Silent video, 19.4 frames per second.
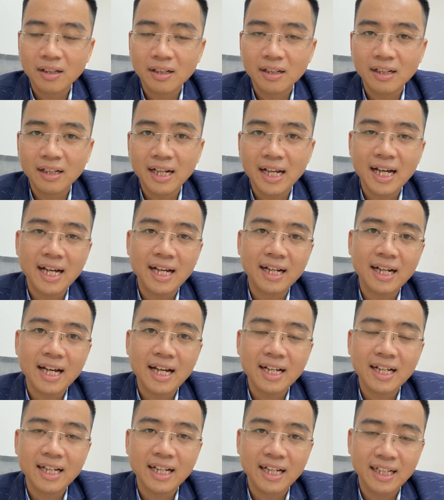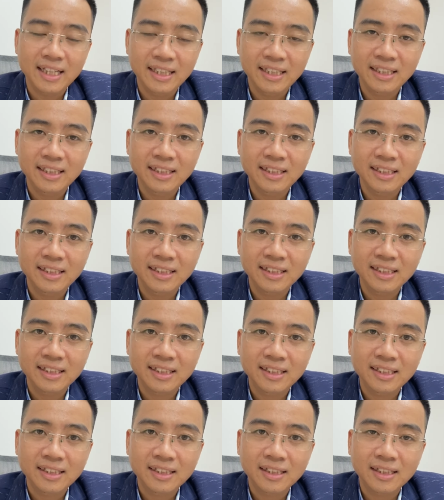là các cái
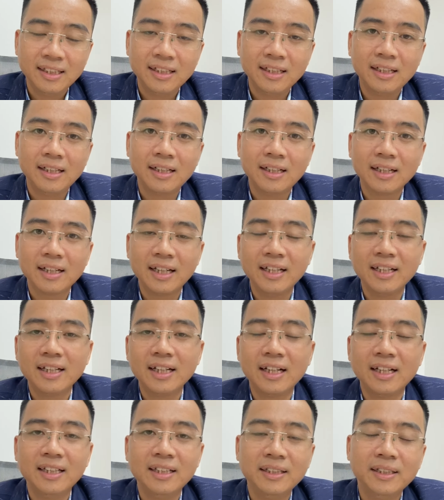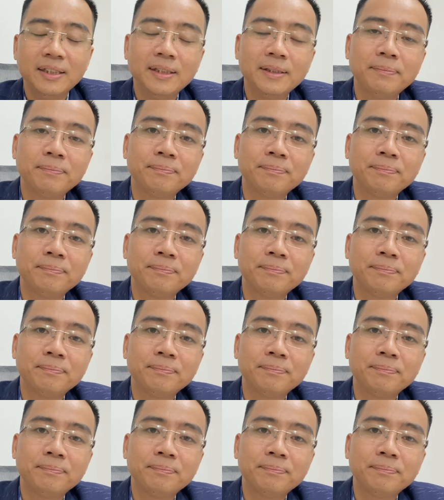cái cái